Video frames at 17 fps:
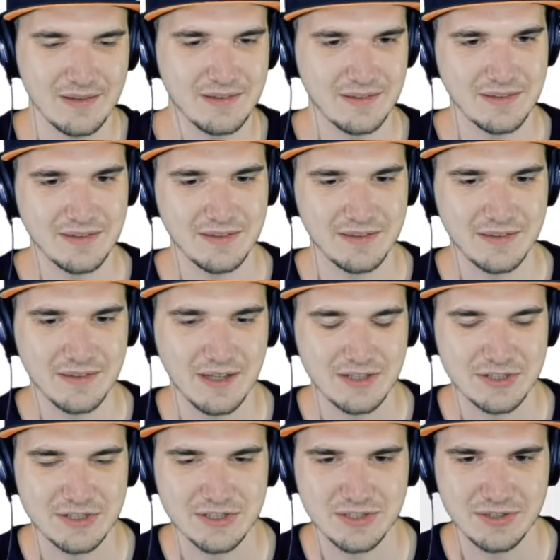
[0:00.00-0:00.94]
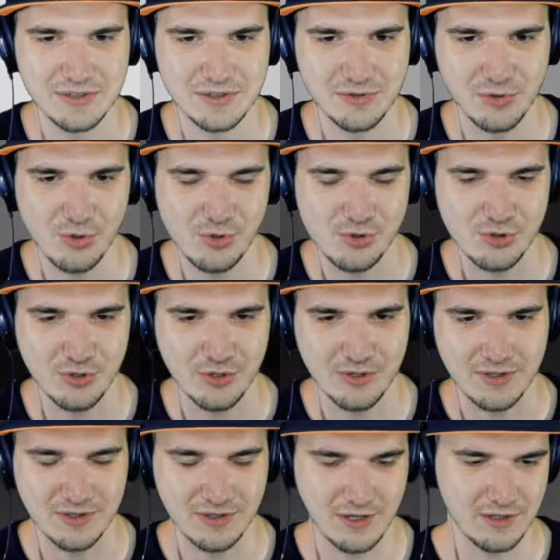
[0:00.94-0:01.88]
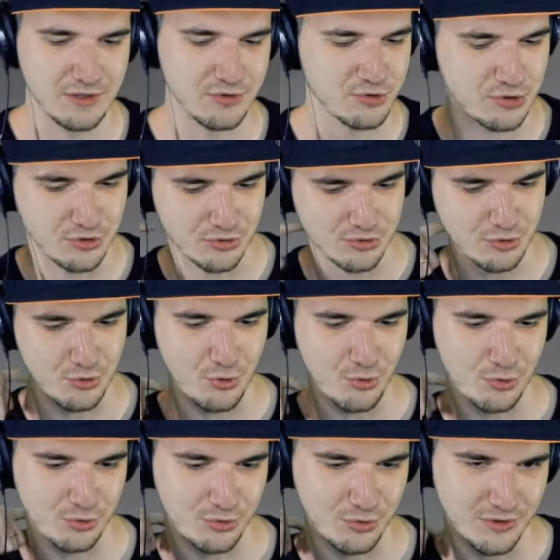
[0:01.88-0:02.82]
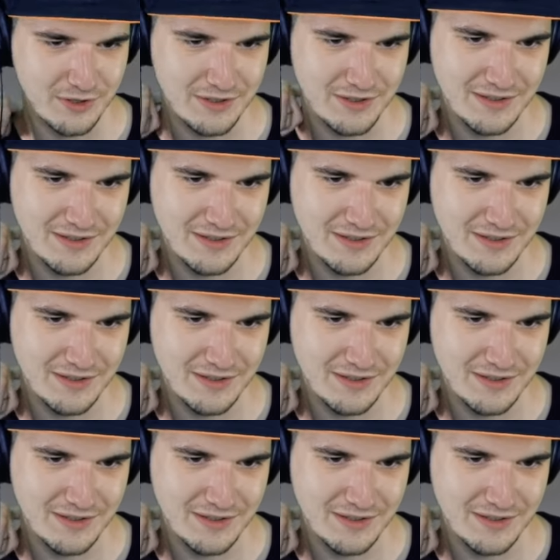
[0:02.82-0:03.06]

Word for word: наш дружок. Реально, что он такой худой